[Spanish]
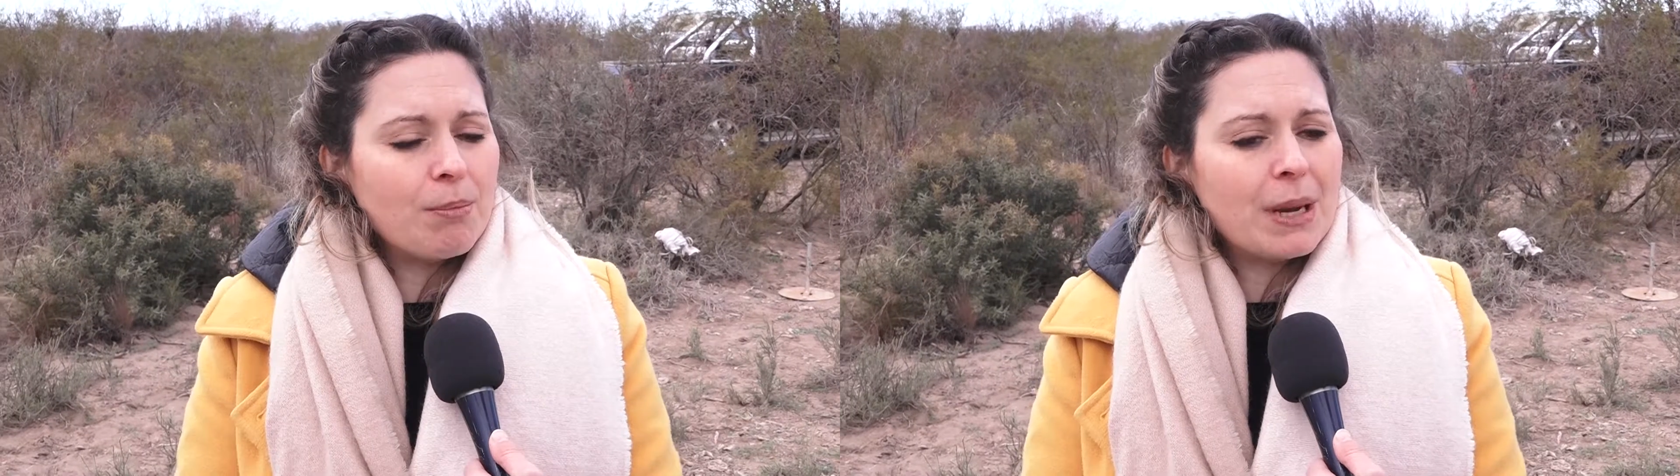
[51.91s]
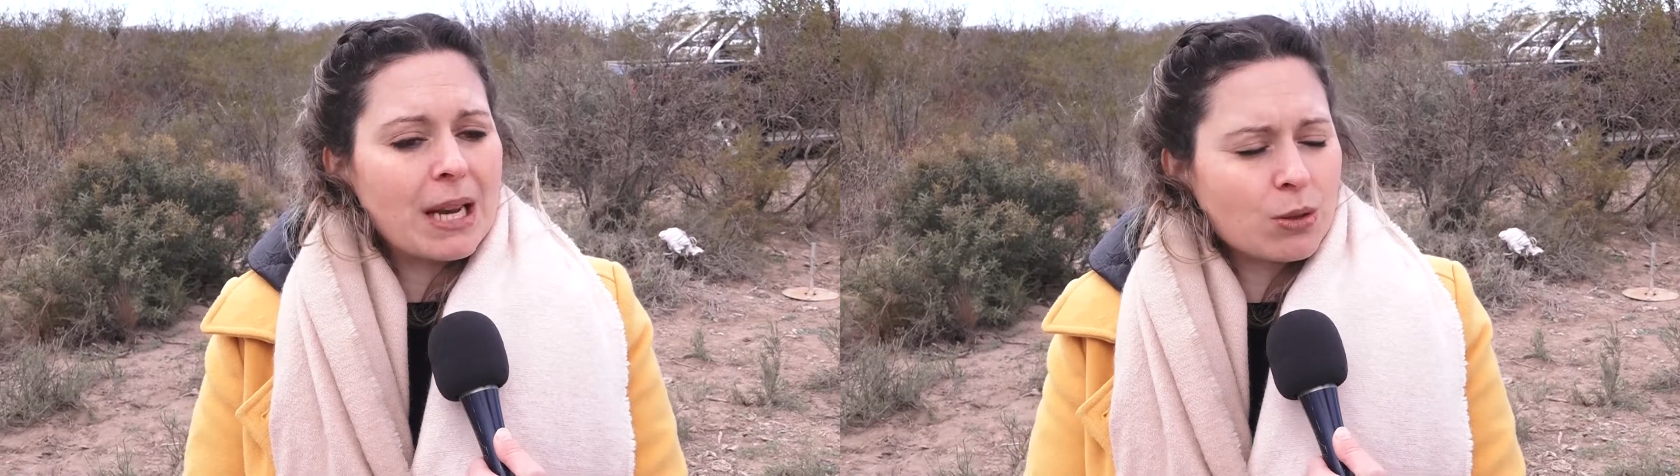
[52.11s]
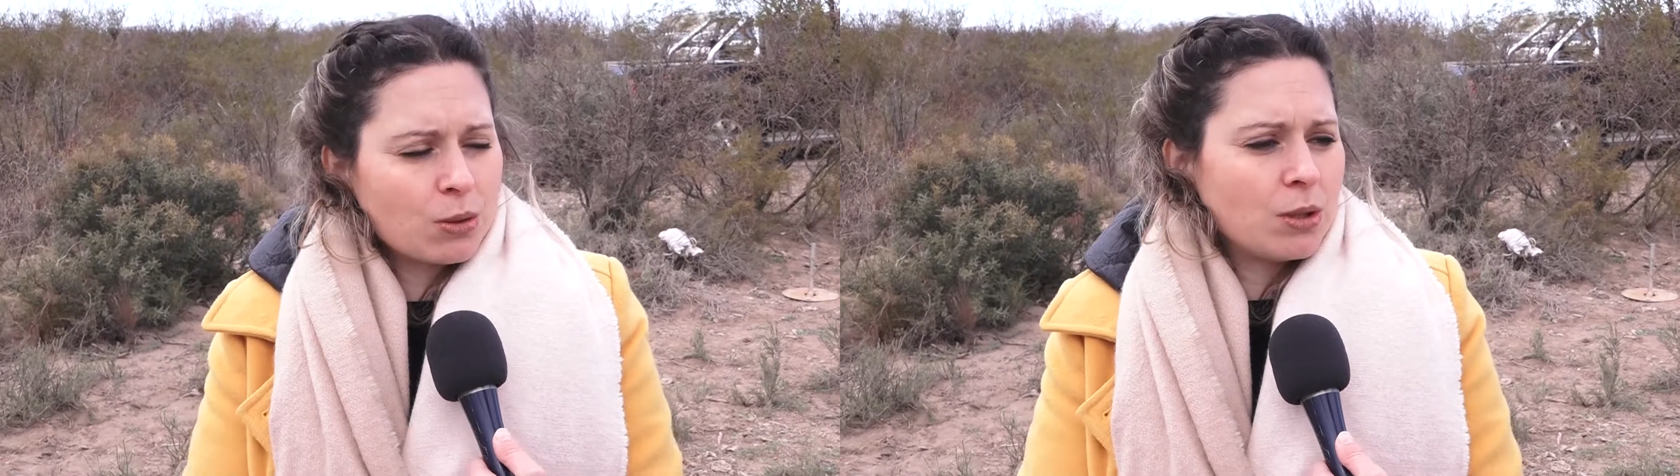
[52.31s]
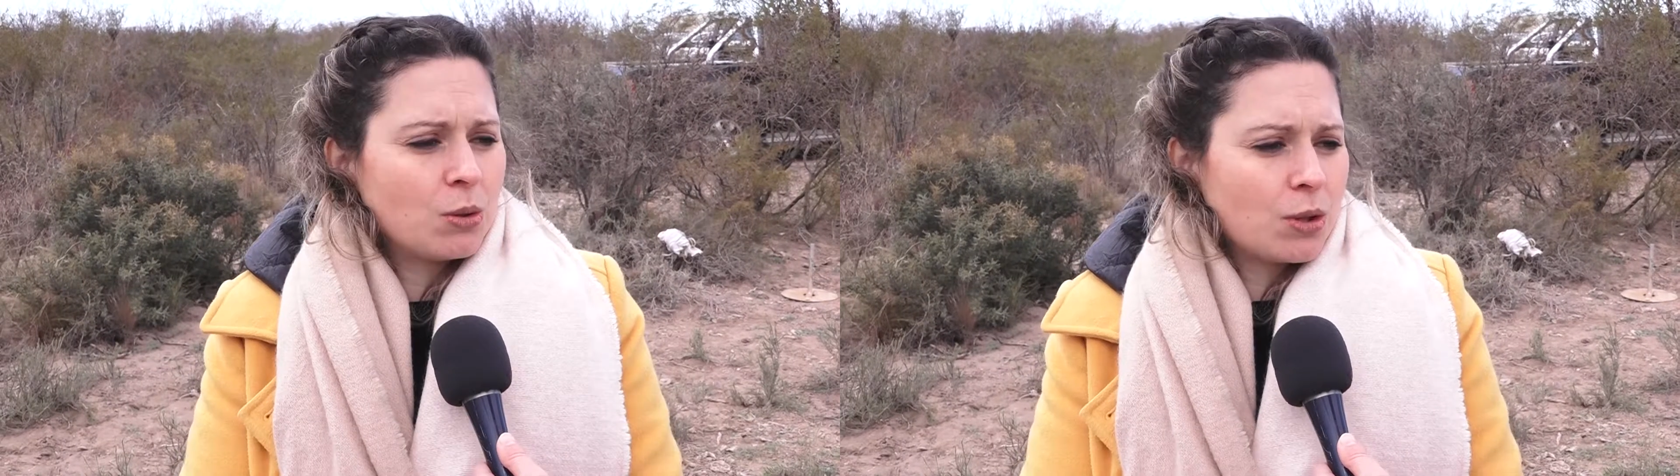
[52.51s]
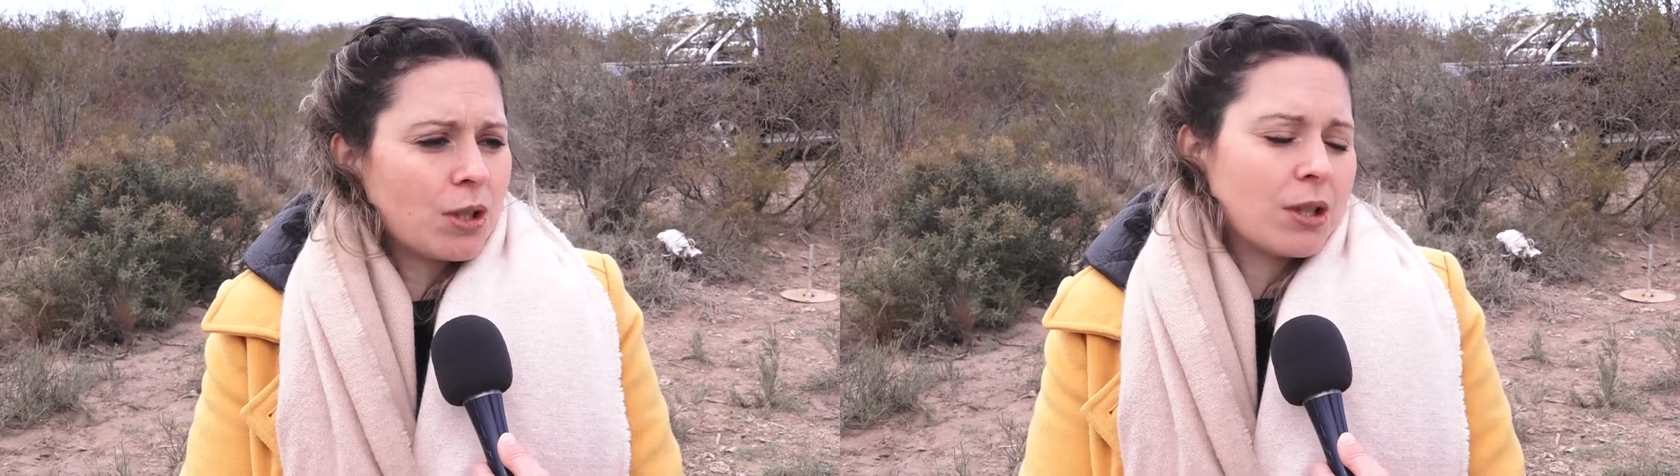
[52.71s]
ve la
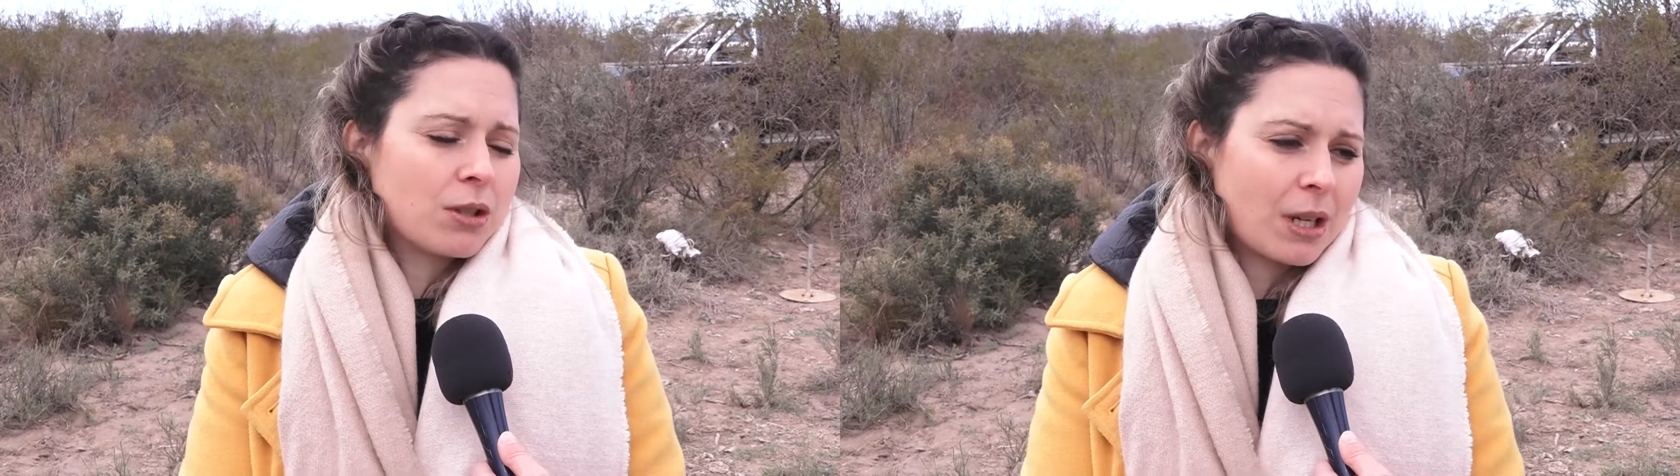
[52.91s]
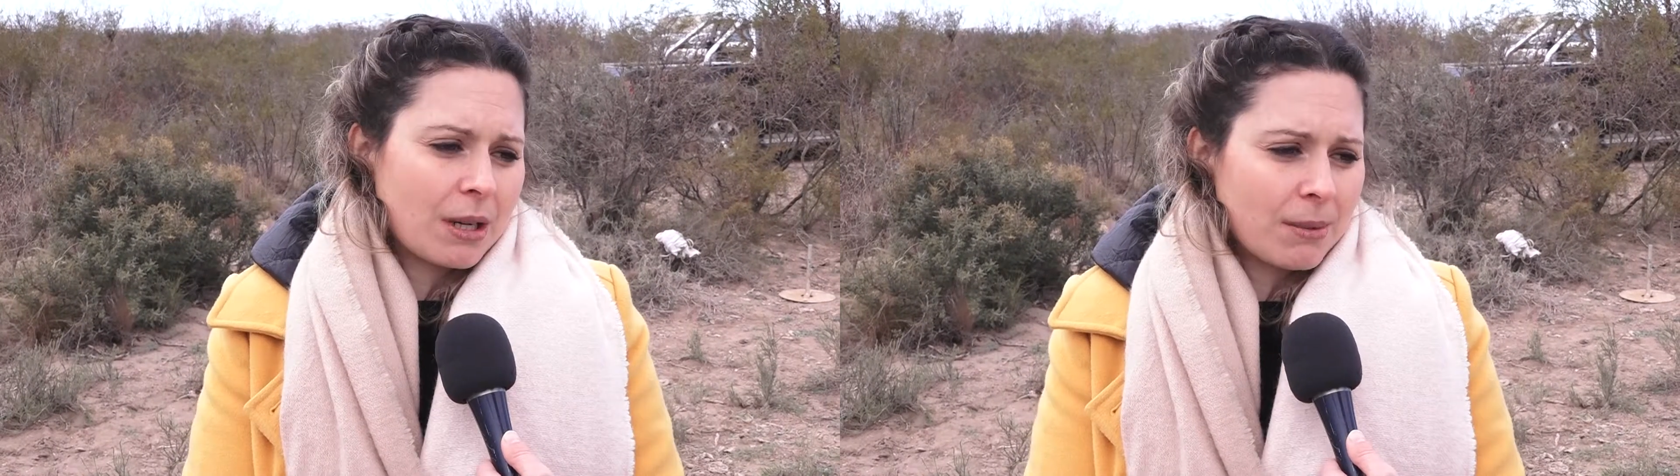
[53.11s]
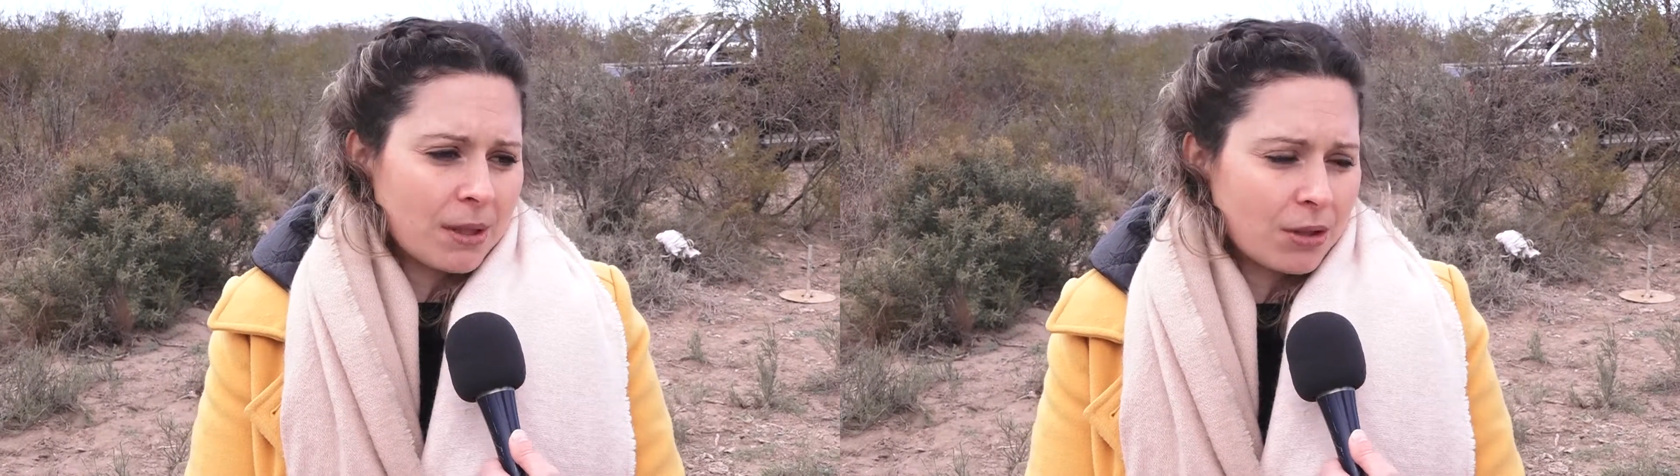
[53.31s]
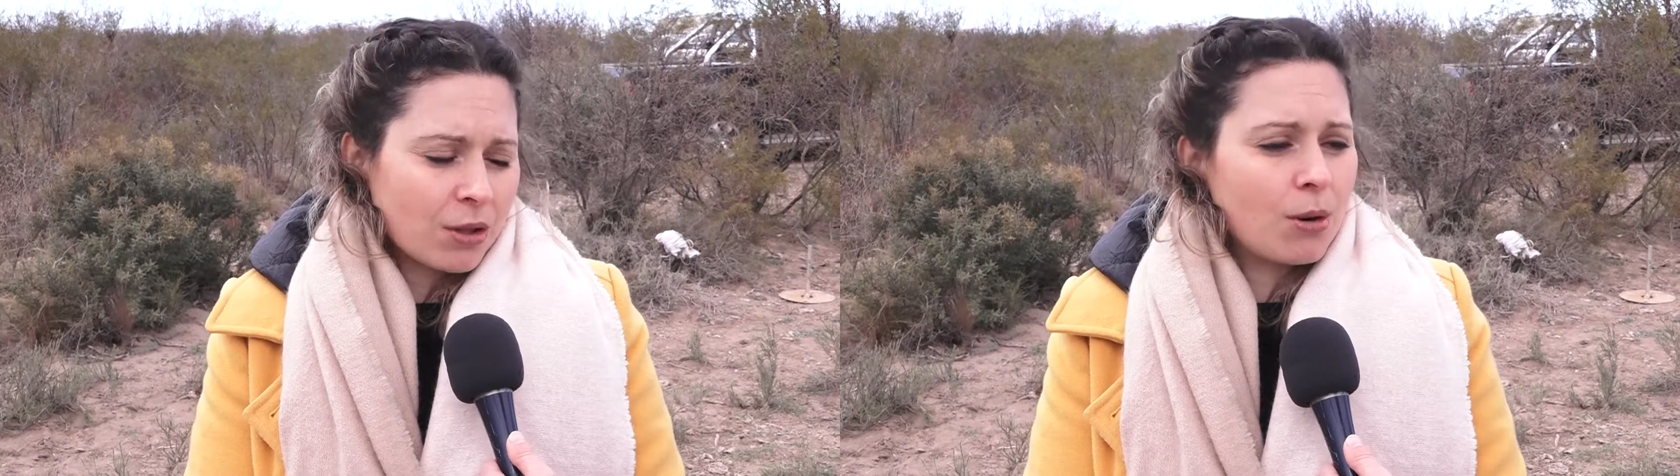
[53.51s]
sustitución de estos alimentos